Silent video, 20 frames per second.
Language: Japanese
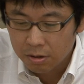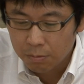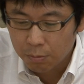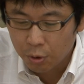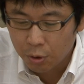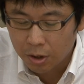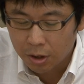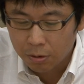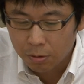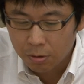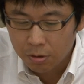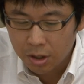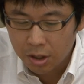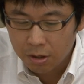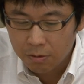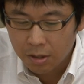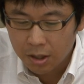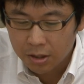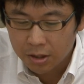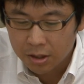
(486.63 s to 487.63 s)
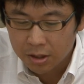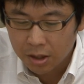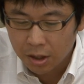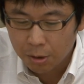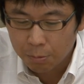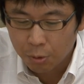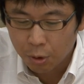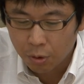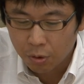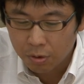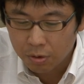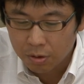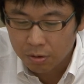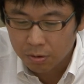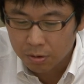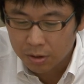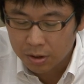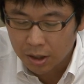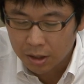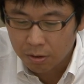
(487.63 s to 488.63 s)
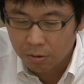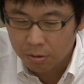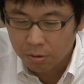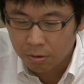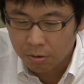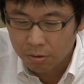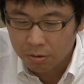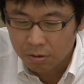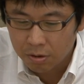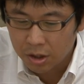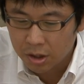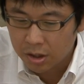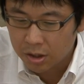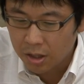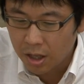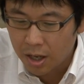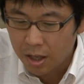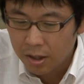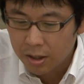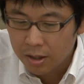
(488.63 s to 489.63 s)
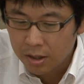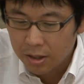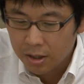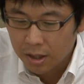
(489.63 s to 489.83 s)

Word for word: ものが飛んでいるわけですけれども、先ほど言った、